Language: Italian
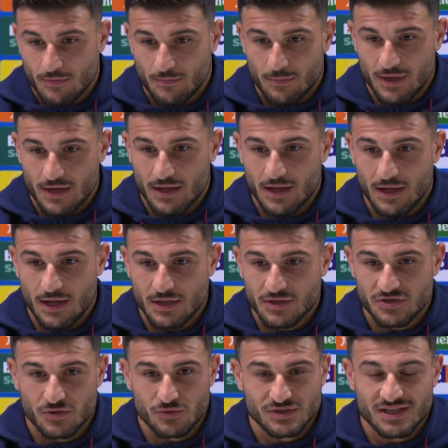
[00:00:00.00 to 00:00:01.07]
perché ci
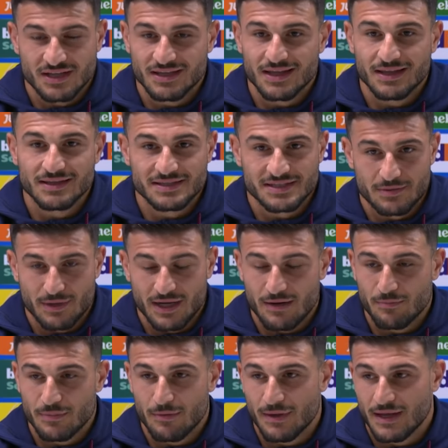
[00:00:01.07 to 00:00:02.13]
sono stati tantissimi
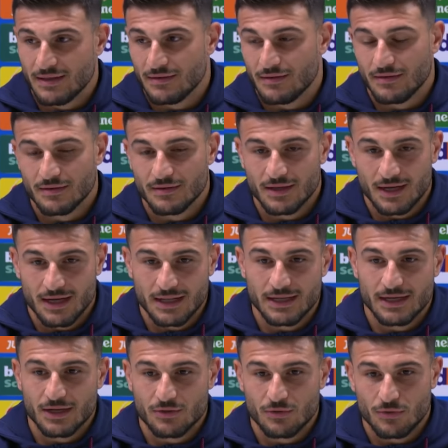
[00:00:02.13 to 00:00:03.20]
cambiamenti
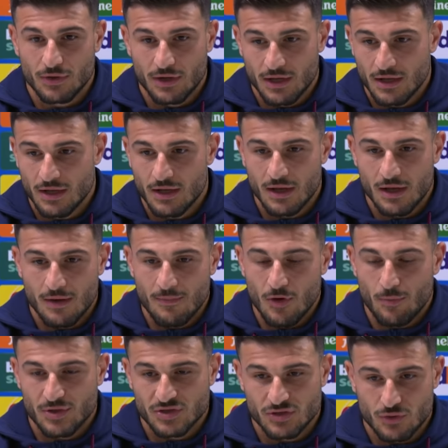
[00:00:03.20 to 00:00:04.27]
dall'allenatore,
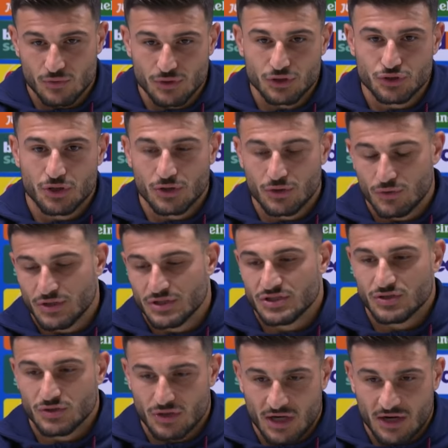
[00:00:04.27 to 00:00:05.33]
abbiamo perso alcuni giocatori, ne
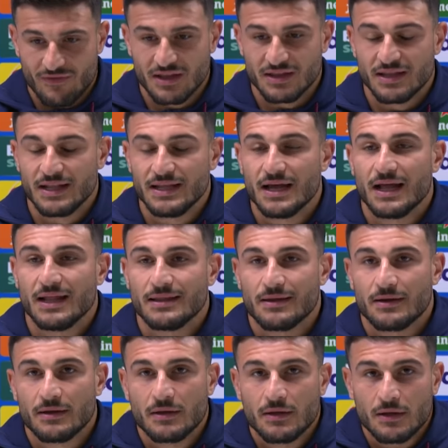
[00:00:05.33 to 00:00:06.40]
sono arrivati degli
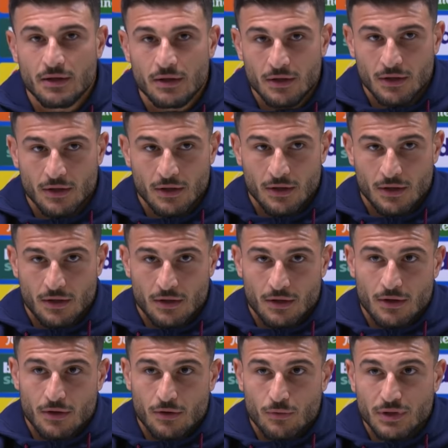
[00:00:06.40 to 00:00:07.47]
altri.
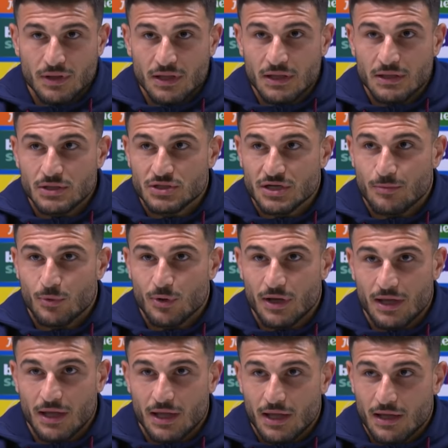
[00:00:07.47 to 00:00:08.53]
Quindi diciamo
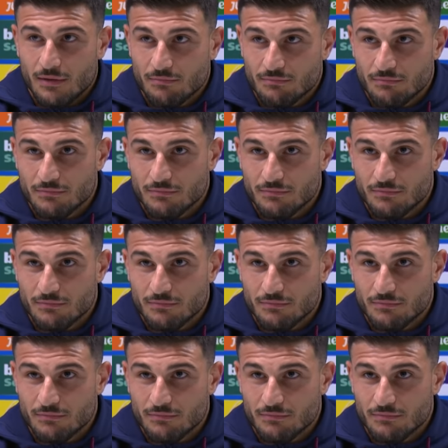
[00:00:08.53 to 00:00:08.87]
che